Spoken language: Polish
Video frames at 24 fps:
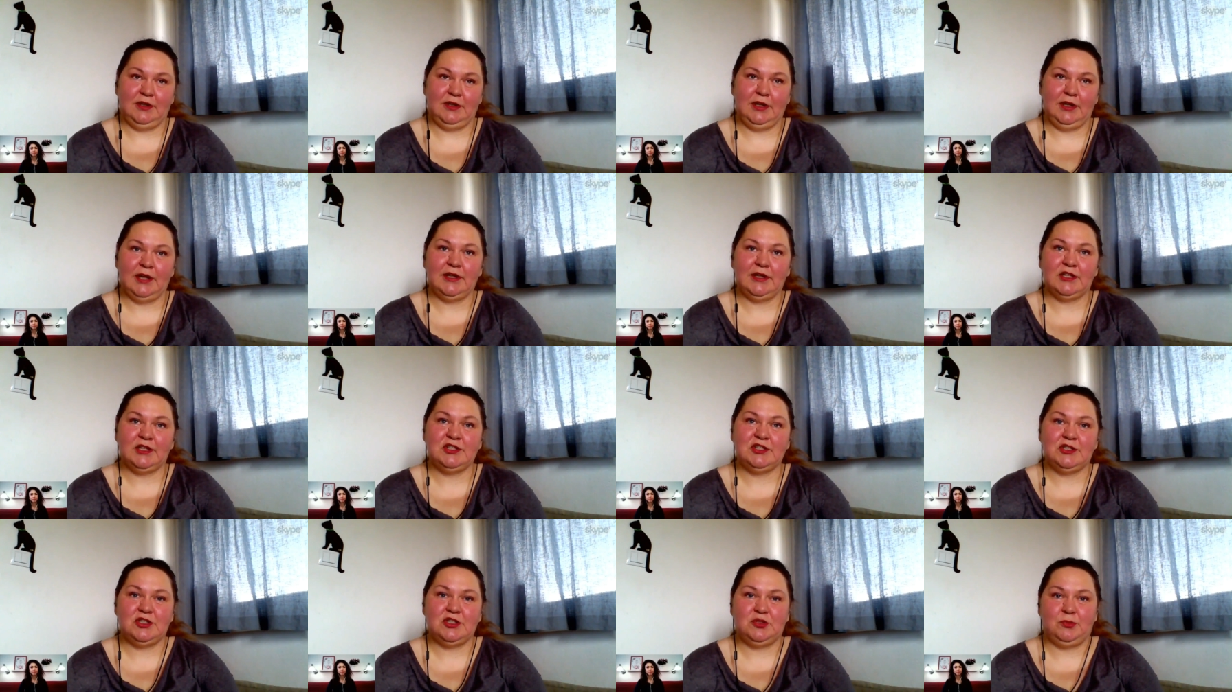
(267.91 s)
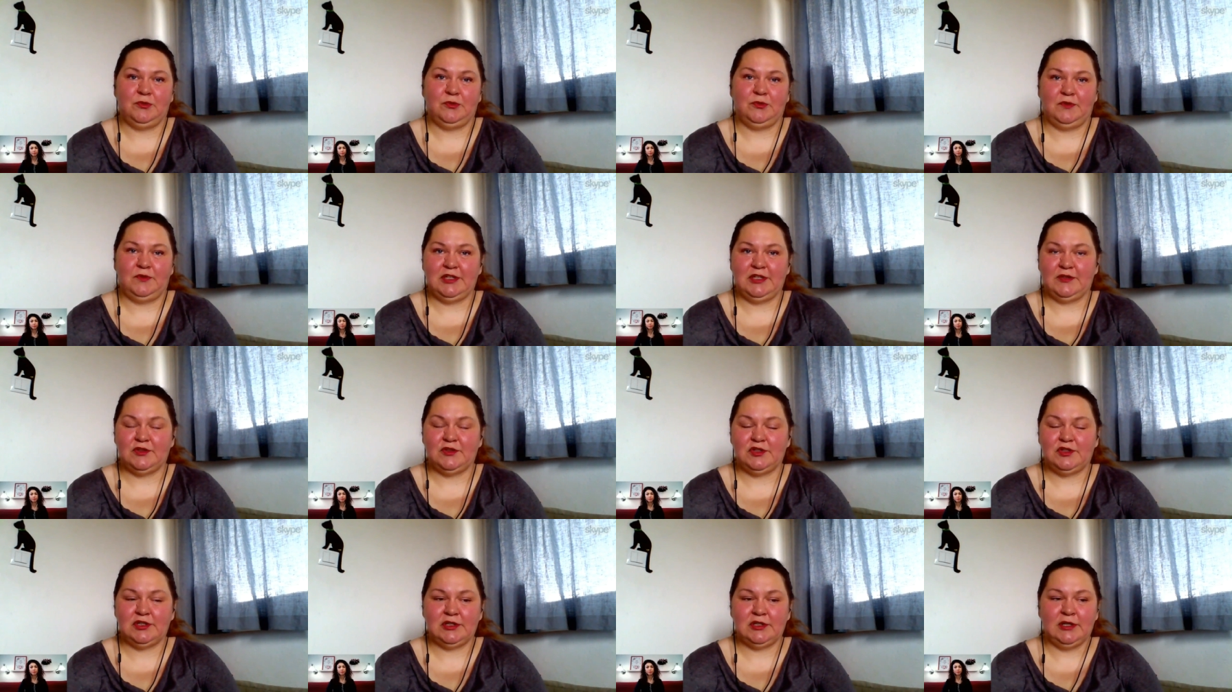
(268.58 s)
Ja tak szczerze
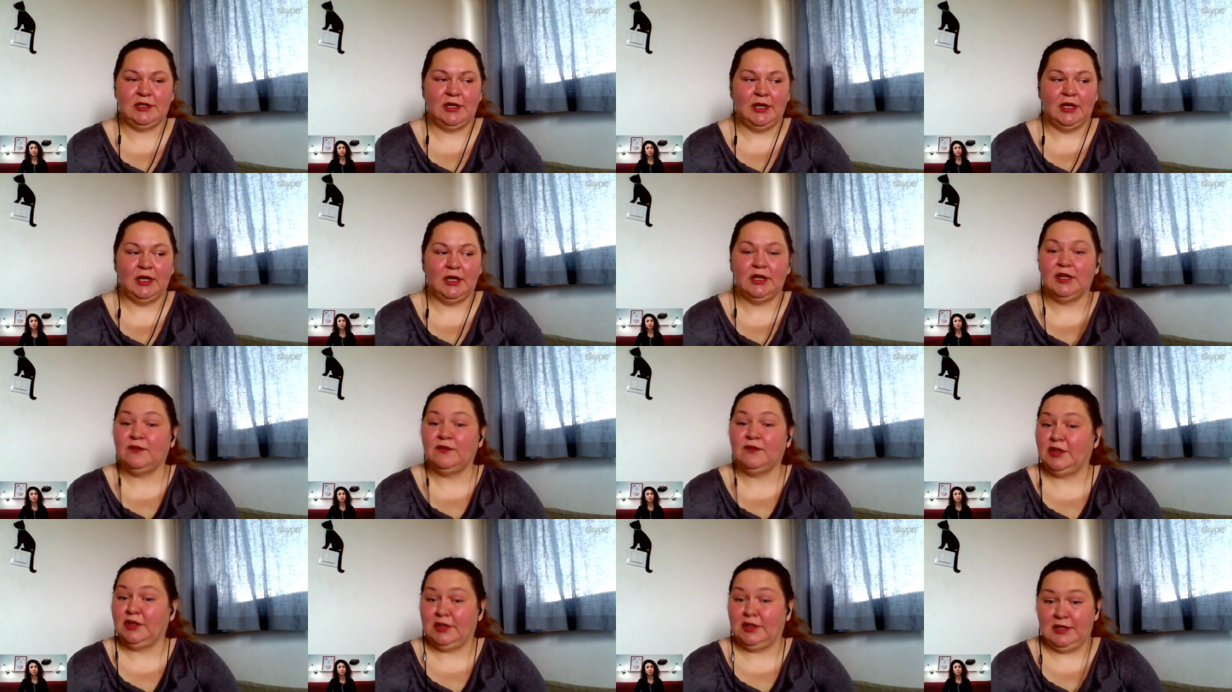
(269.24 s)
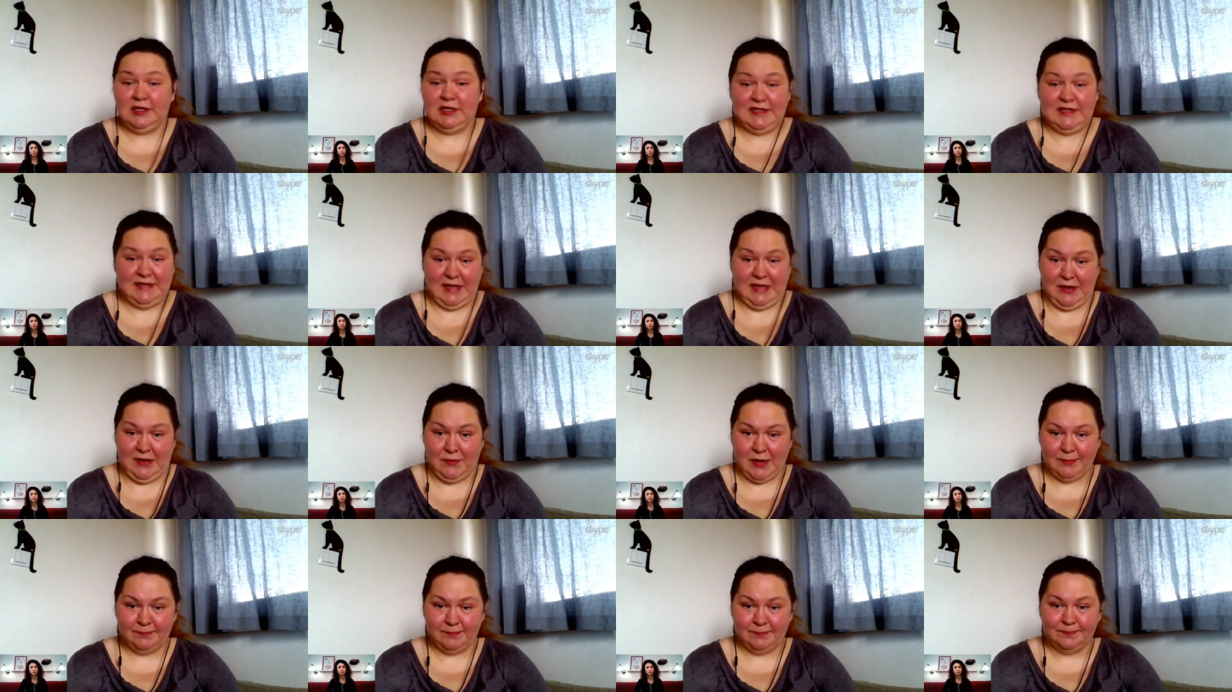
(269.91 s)
powiedziawszy, nawet ich nie znałam.